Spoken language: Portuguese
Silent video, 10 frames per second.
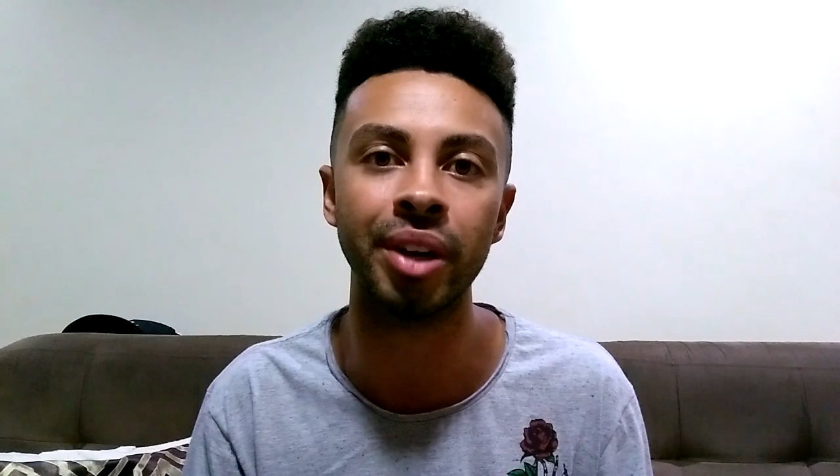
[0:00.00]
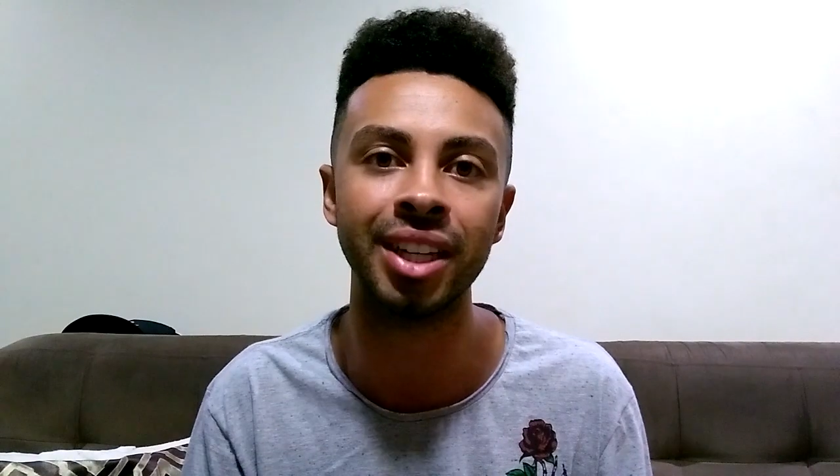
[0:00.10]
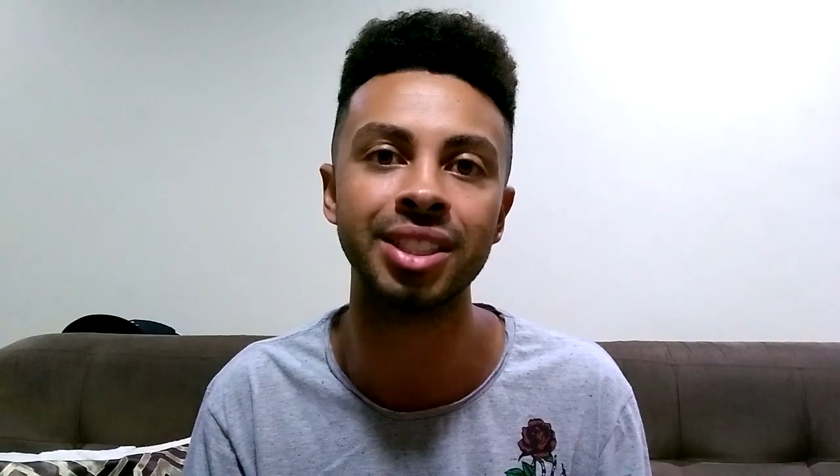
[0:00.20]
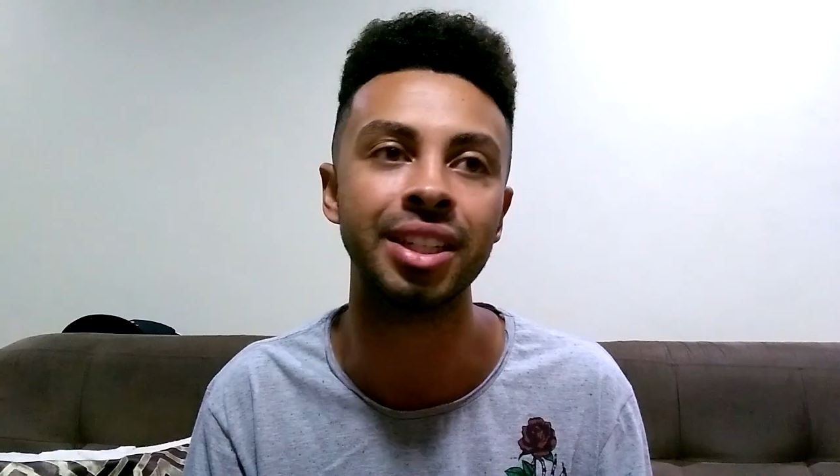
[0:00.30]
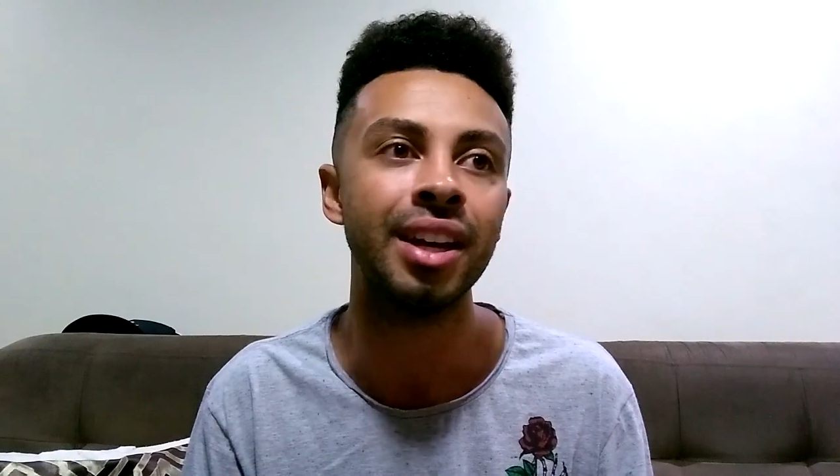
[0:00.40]

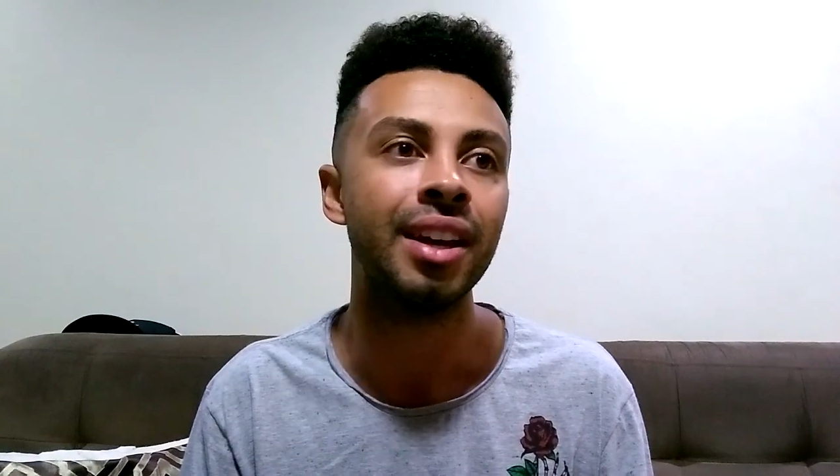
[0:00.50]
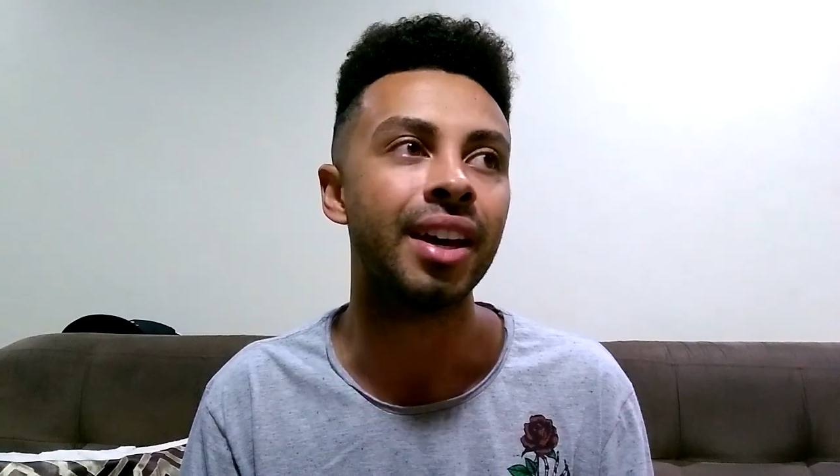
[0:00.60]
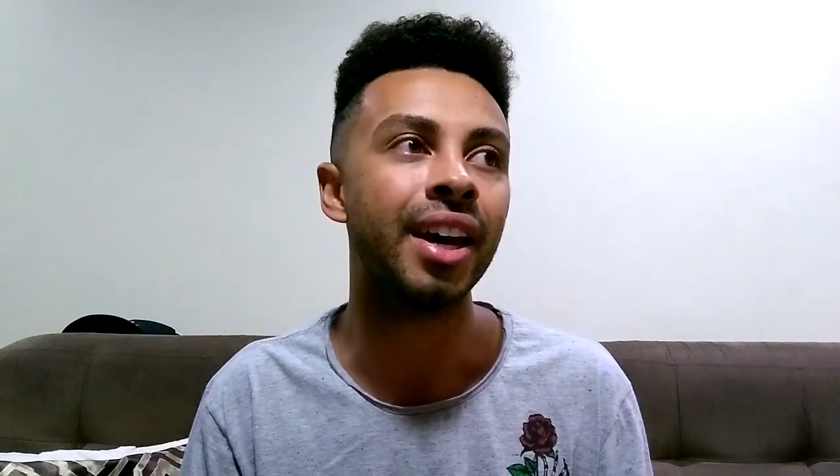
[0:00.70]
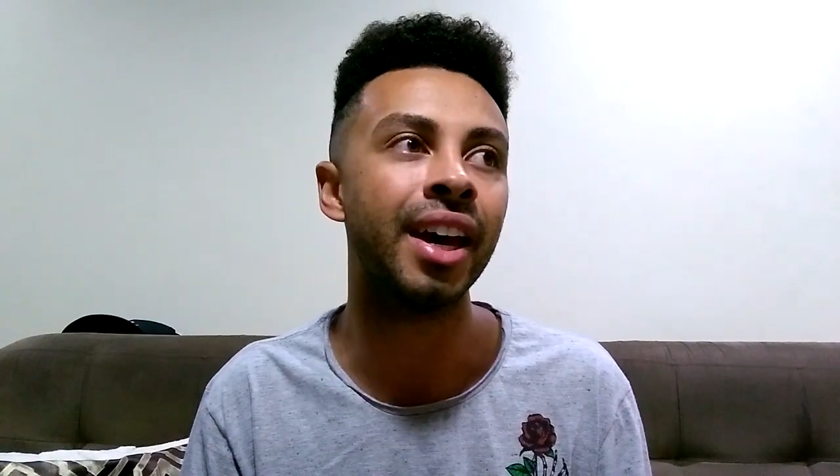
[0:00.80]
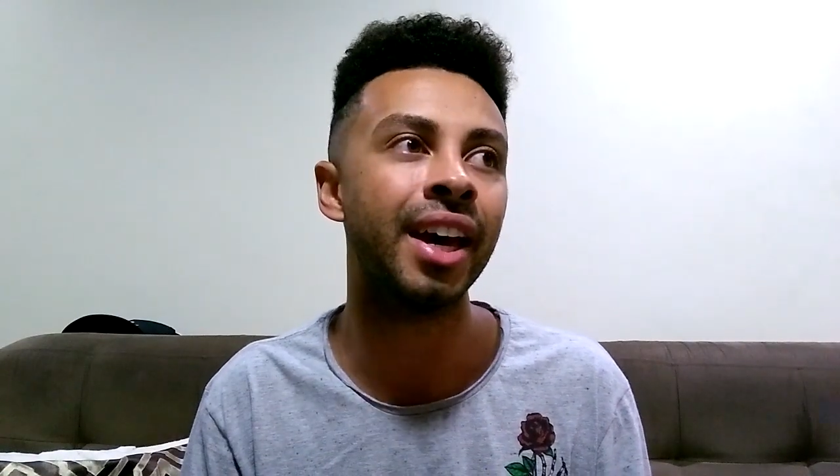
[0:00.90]
esse,
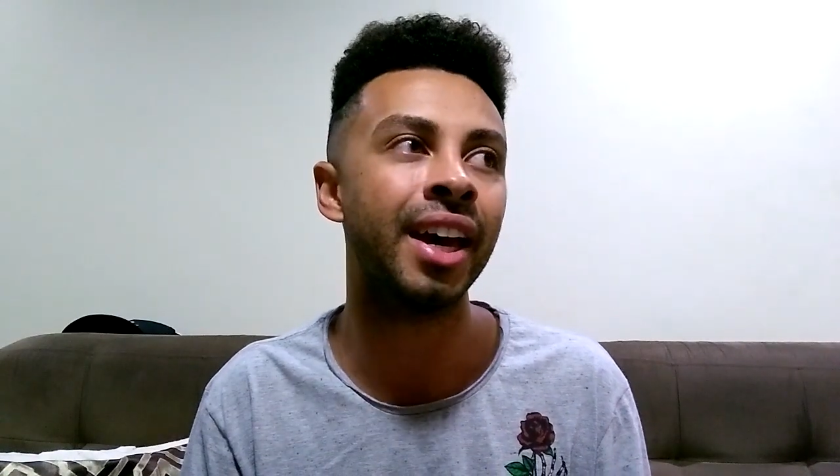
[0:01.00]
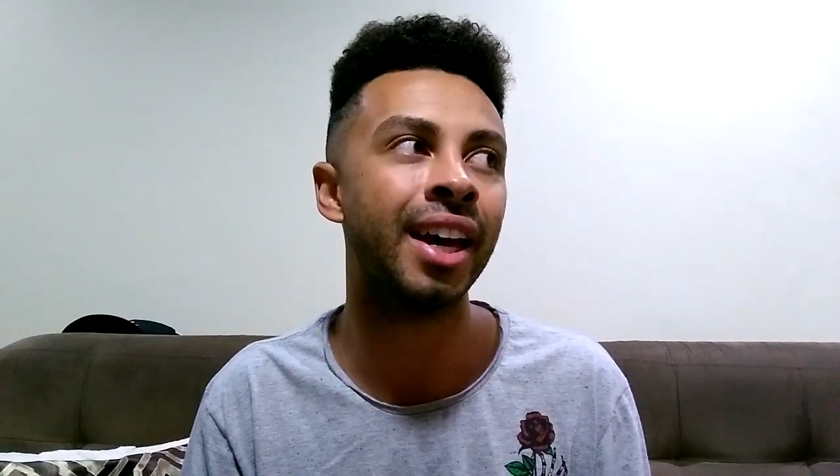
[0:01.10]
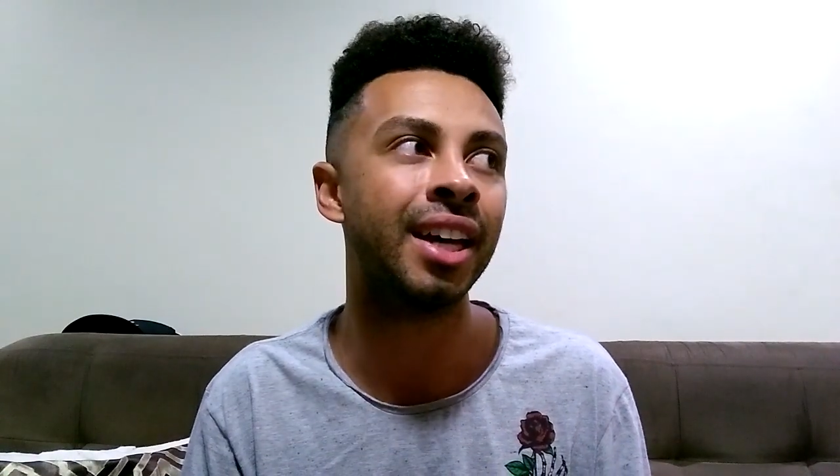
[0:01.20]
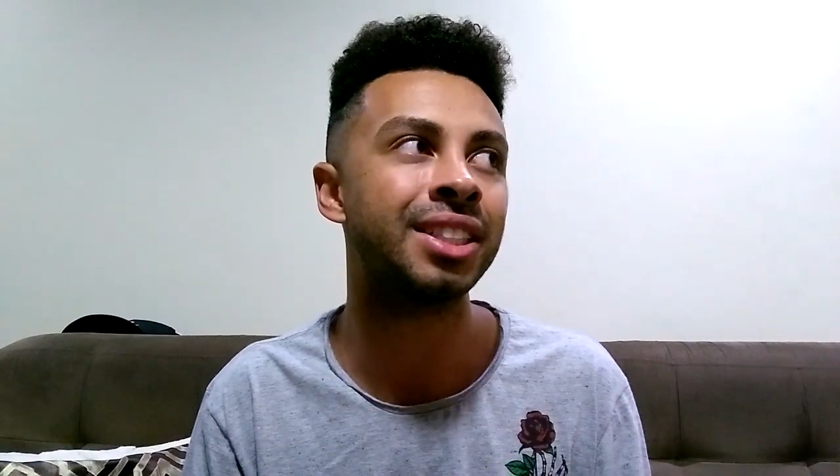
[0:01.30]
é...